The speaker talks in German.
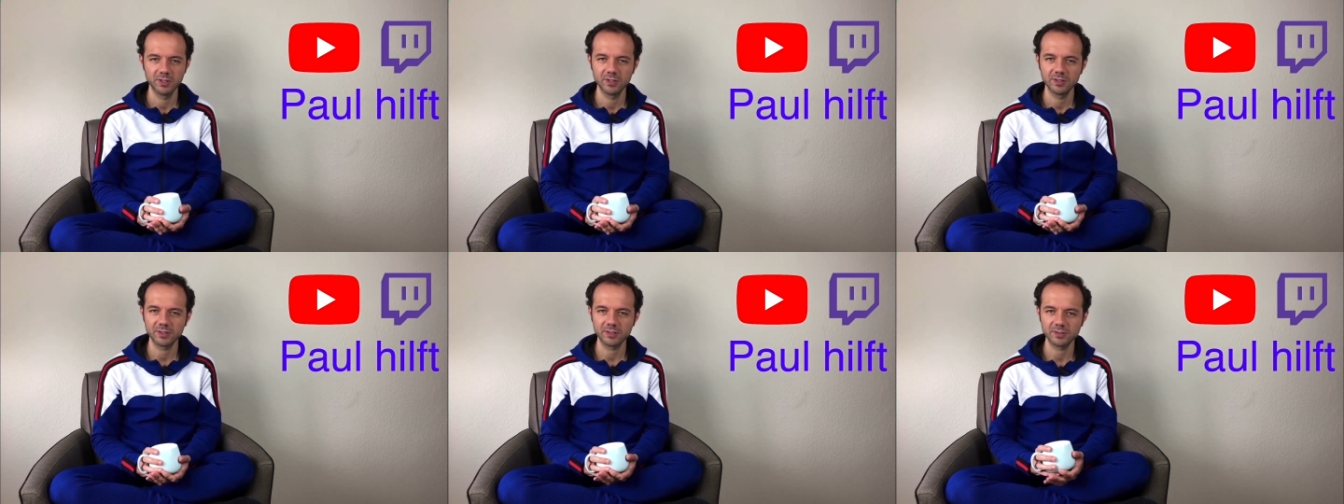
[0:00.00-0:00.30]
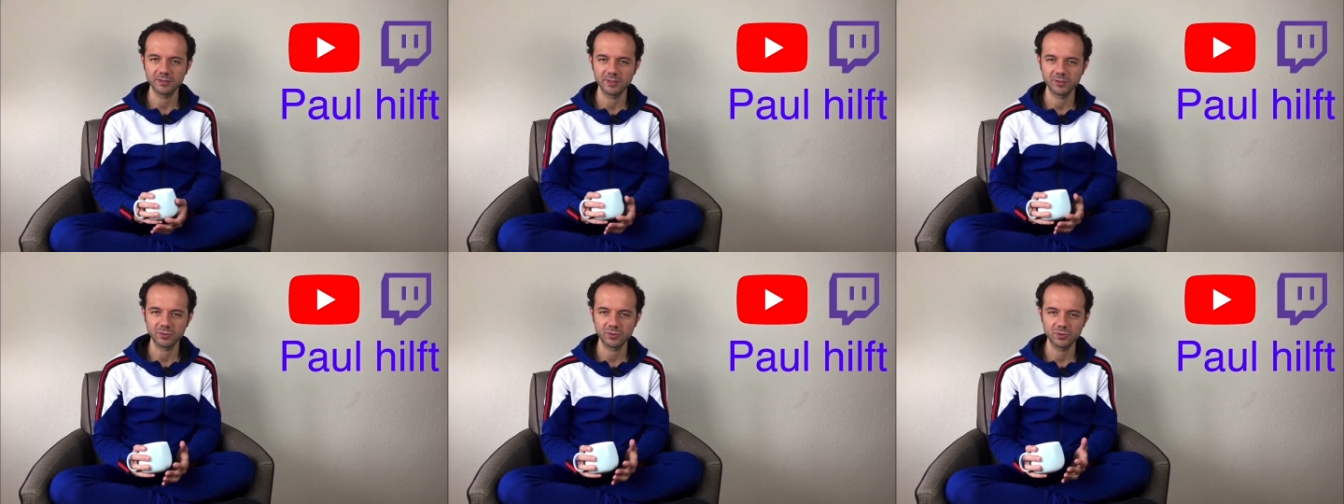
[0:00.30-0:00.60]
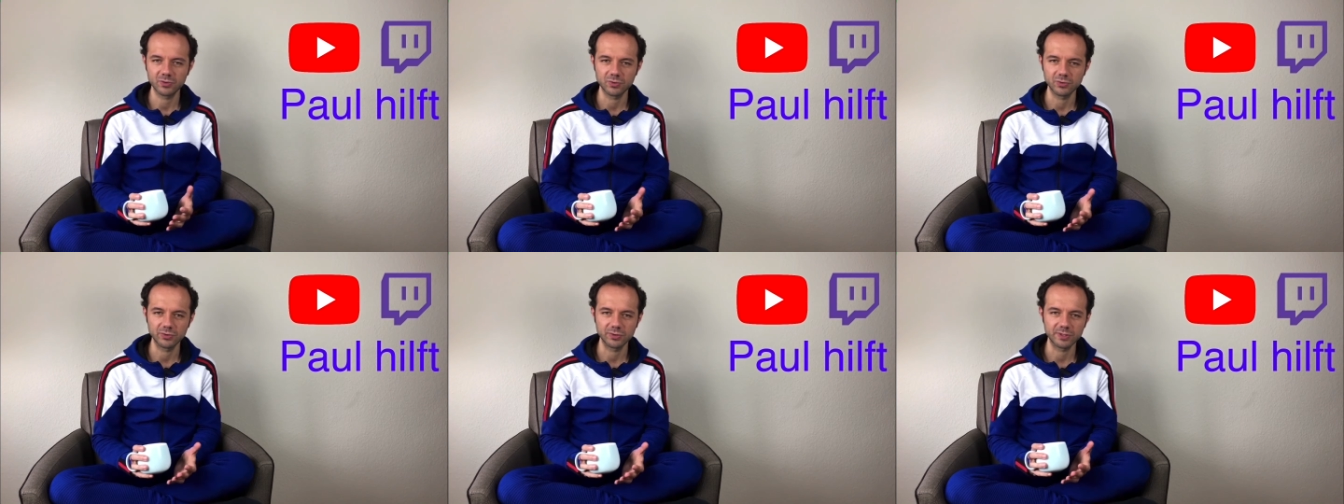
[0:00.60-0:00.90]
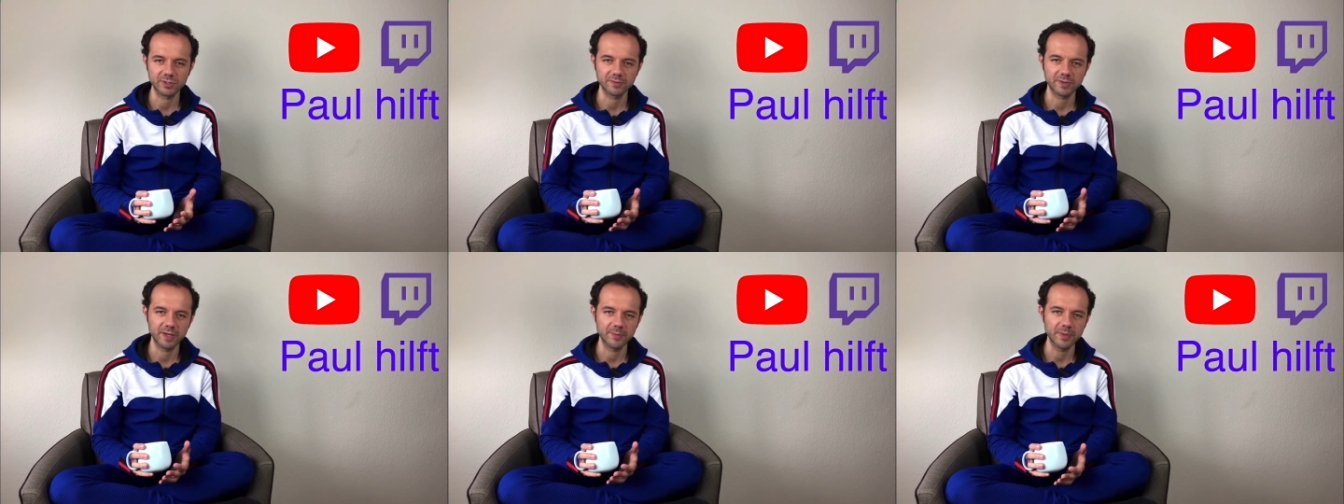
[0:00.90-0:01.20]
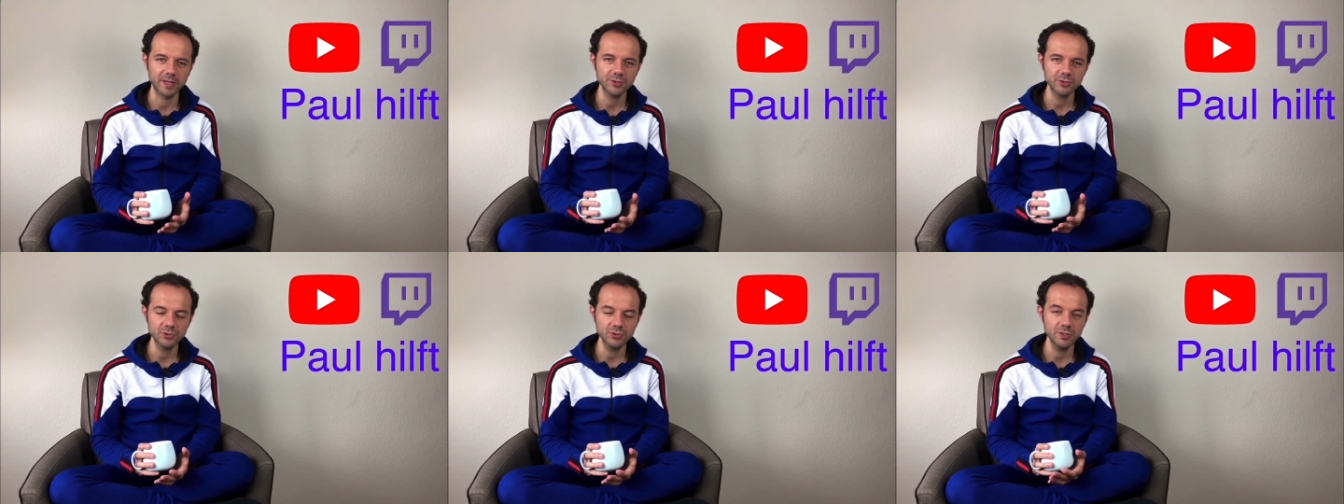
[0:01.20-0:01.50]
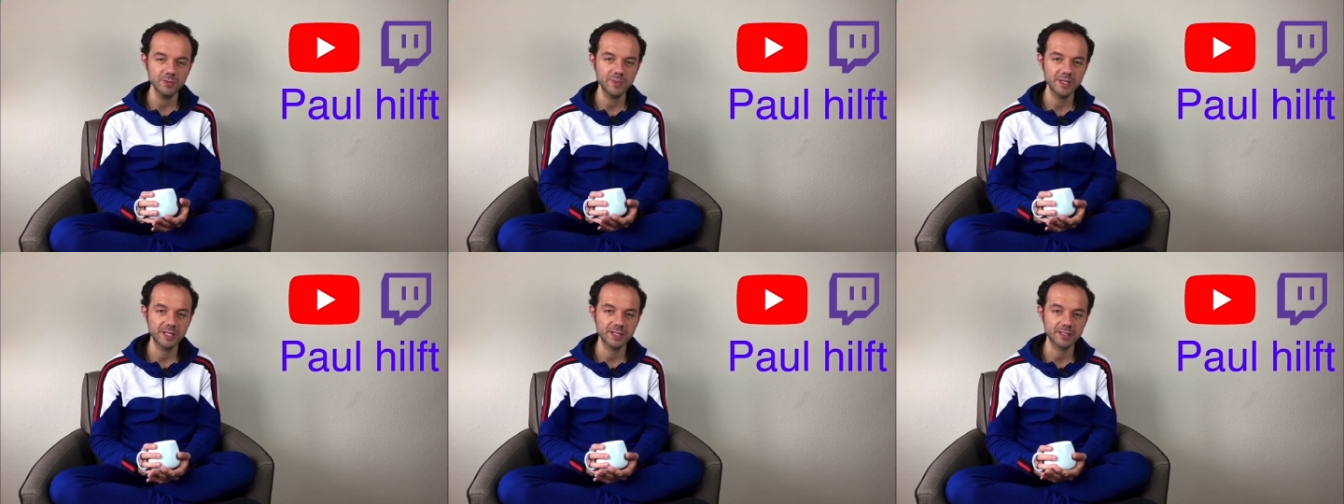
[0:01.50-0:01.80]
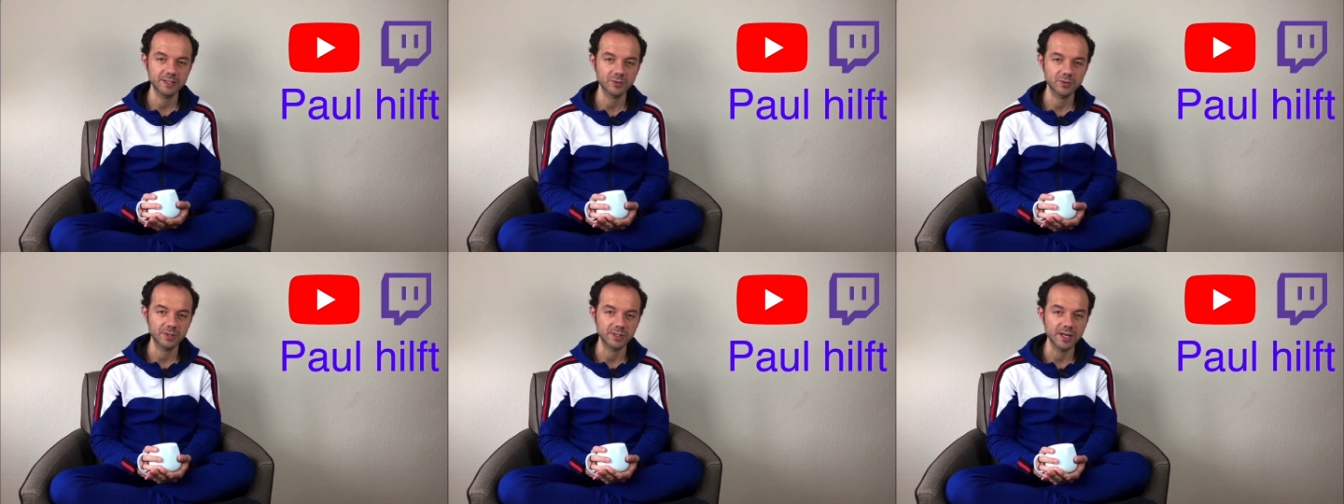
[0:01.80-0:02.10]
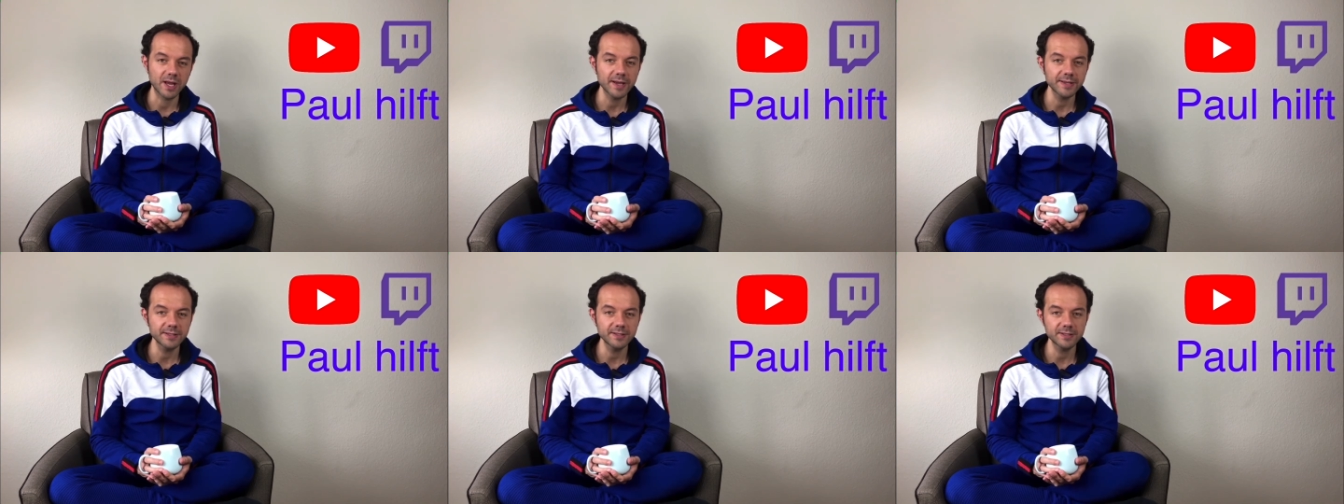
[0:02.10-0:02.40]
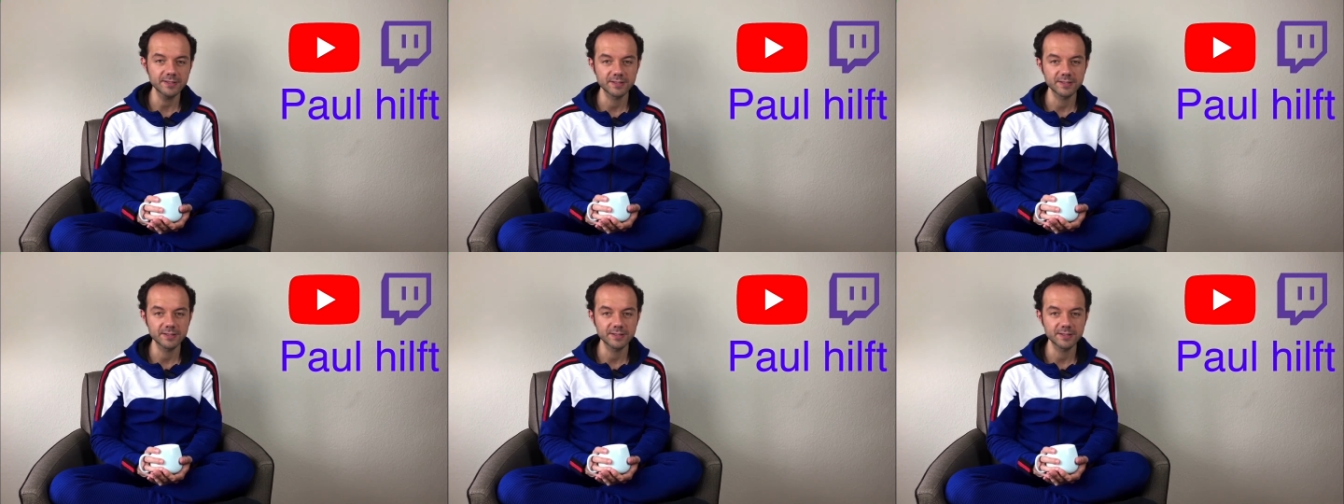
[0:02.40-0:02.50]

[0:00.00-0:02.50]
Das sind jetzt so zwei Menschen, die mich zur gleichen